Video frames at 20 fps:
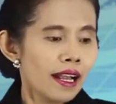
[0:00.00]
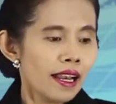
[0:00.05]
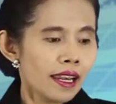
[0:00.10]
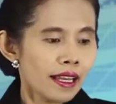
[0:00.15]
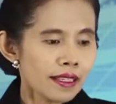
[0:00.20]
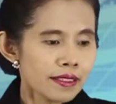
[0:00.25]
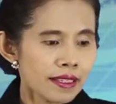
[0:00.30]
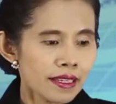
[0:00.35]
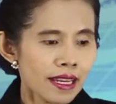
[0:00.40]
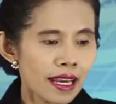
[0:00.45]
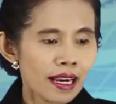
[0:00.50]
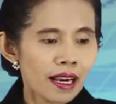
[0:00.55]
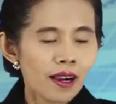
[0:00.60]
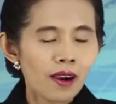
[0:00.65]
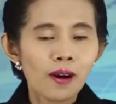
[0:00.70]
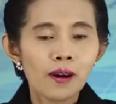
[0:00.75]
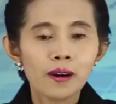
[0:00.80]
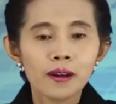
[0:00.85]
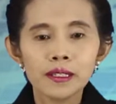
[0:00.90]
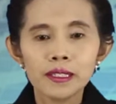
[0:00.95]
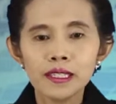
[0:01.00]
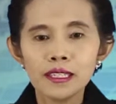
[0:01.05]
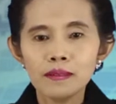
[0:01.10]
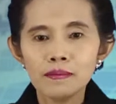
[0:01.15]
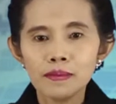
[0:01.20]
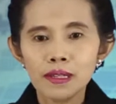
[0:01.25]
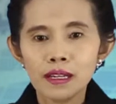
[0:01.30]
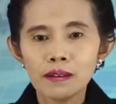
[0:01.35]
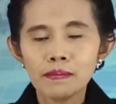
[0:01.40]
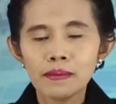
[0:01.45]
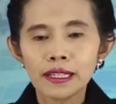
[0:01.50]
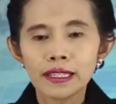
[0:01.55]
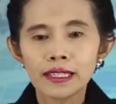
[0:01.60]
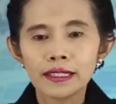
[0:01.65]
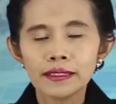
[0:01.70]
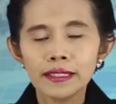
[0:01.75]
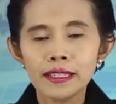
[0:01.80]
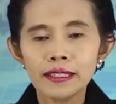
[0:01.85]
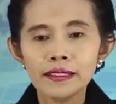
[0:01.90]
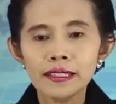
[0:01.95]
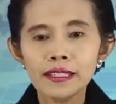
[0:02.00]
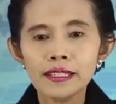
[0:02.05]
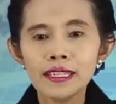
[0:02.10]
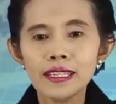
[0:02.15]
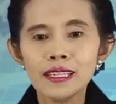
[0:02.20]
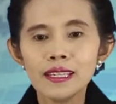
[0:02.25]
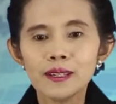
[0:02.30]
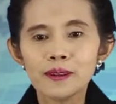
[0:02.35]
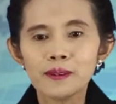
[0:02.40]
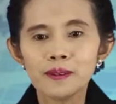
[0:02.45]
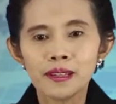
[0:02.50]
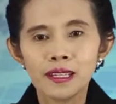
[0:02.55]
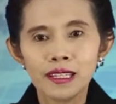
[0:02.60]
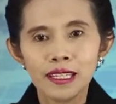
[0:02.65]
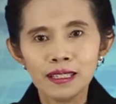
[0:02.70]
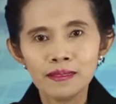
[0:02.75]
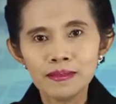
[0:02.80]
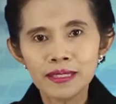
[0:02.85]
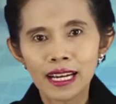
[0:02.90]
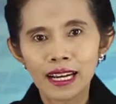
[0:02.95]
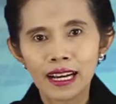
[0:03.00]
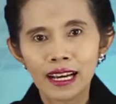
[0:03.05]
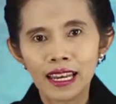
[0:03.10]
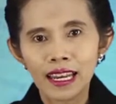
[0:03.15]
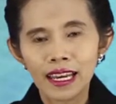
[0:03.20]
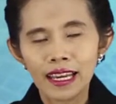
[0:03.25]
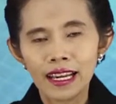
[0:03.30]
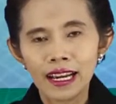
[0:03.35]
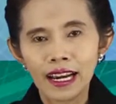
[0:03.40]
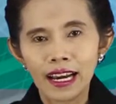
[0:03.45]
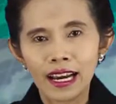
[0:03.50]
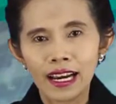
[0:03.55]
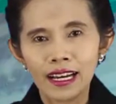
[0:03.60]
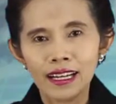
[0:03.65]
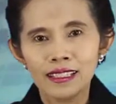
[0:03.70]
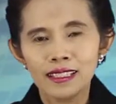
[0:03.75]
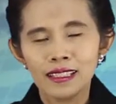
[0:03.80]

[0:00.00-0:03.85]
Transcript: ลักษณะของอีเมลมาร์เก็ตติ้งที่ดีควรเริ่มจากอะไรคะ